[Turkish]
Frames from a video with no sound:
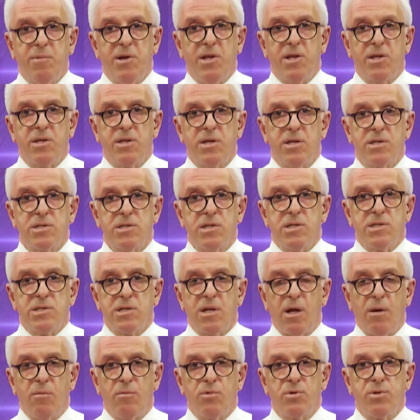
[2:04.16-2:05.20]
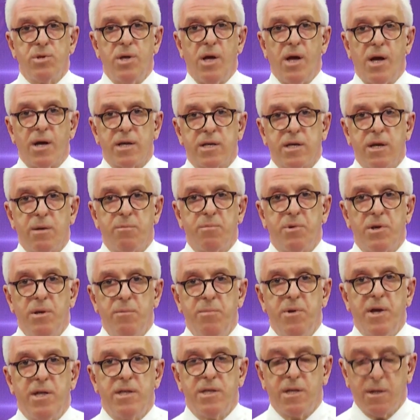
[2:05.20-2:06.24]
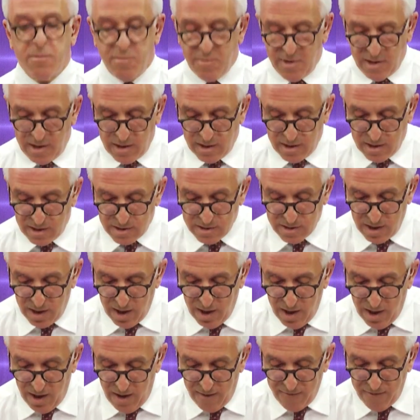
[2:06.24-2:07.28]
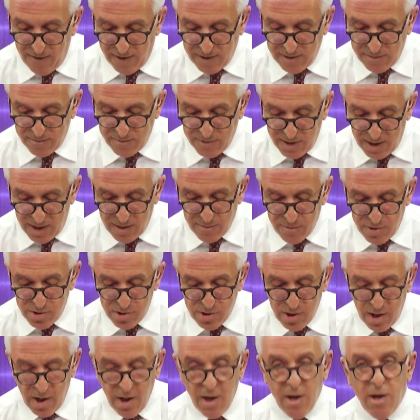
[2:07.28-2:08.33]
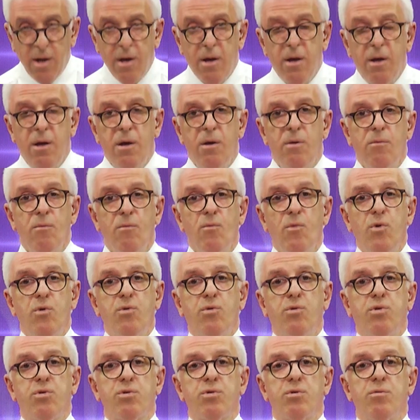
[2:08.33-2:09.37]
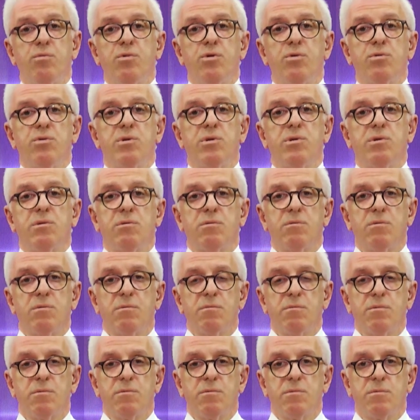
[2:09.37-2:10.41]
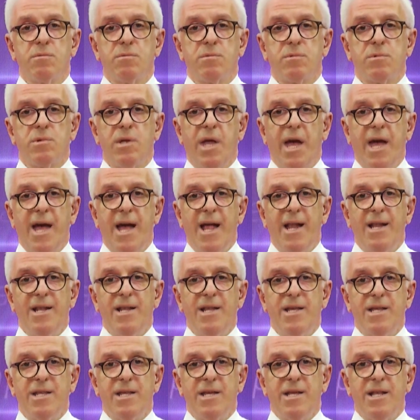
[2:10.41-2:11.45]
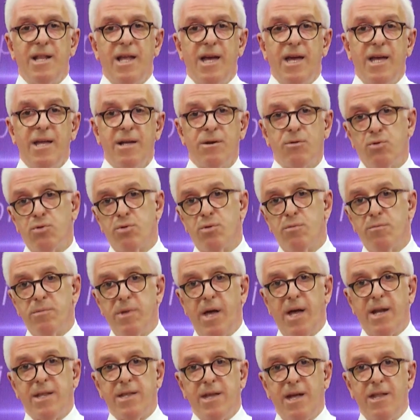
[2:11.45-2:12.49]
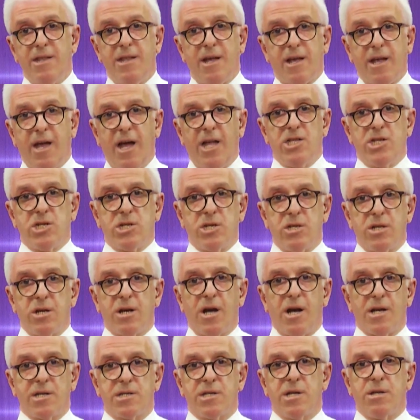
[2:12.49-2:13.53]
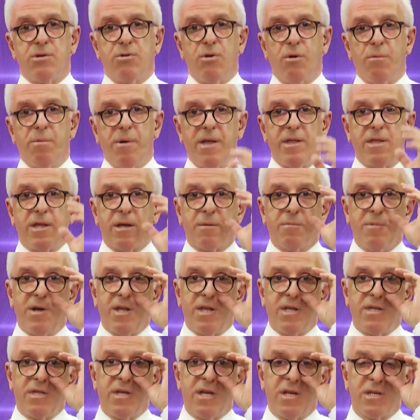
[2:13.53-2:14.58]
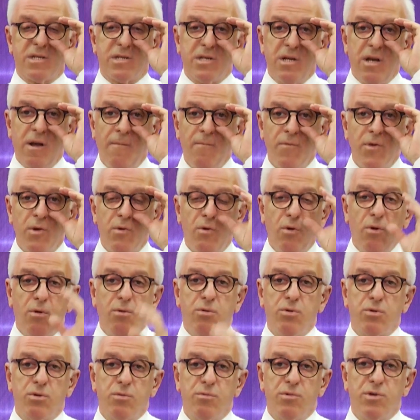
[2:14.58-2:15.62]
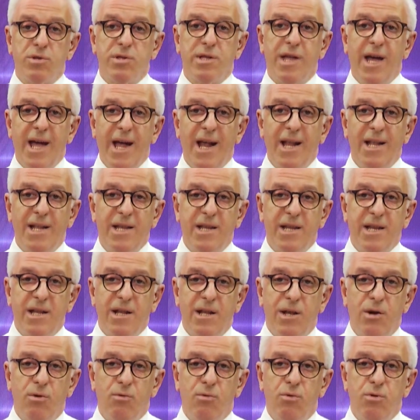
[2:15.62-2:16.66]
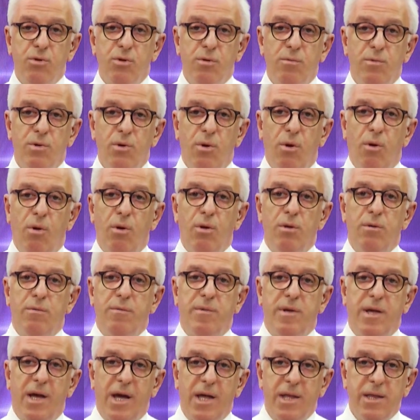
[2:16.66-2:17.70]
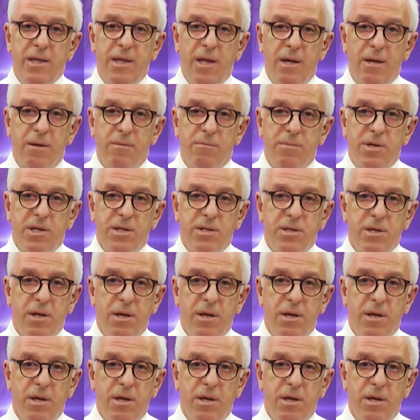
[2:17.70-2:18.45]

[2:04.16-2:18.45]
Belediyesi, İstanbul'da AKP'li Pendik Belediyesi. Efendim neymiş? Bu kurumun değerleriyle, kurum derken de kendisini kastediyor Pendik Belediyesi, o kurumun değerleriyle uyumlu olmayan bir